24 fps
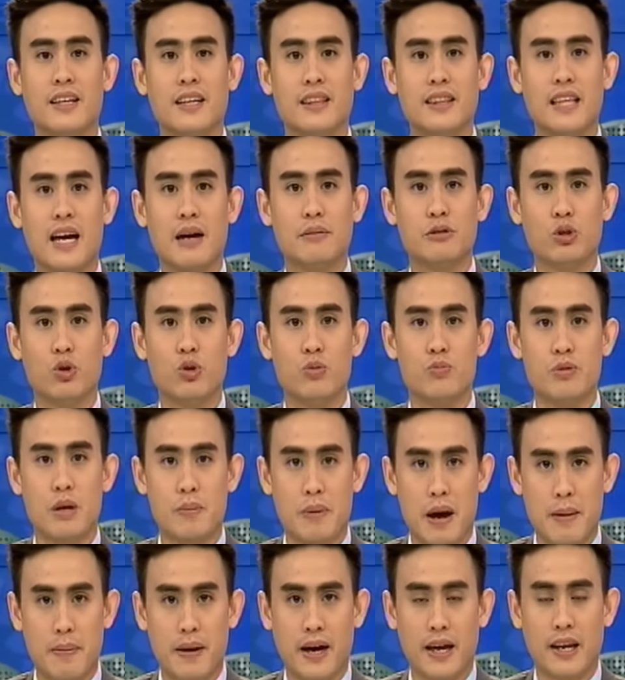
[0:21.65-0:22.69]
ติดตามจากคุณป
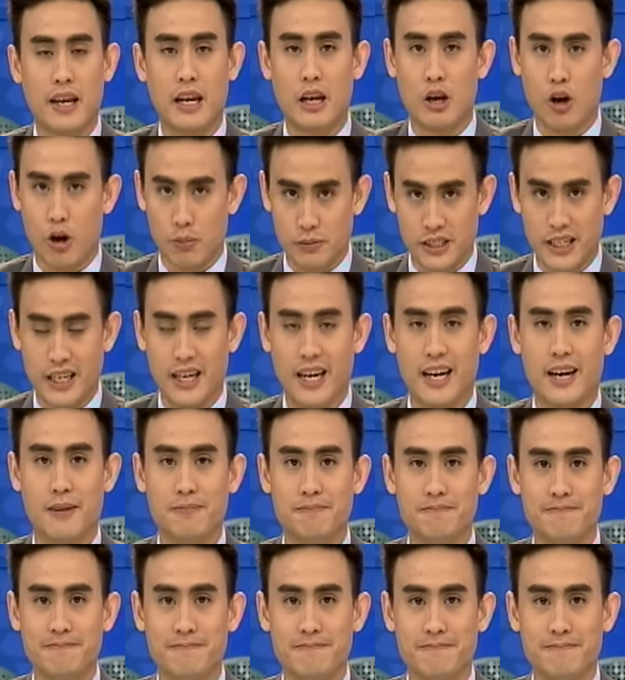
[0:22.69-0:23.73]
ระภาพันธ์หลอมศรีค
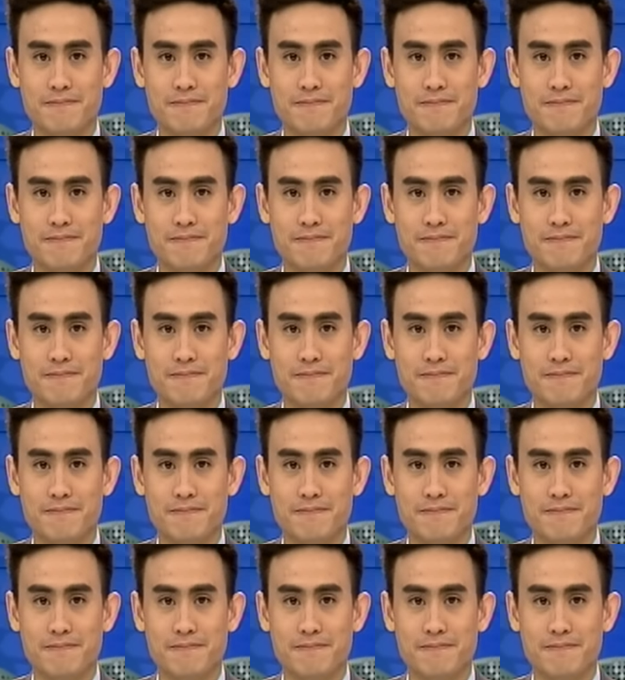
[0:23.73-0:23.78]
รับ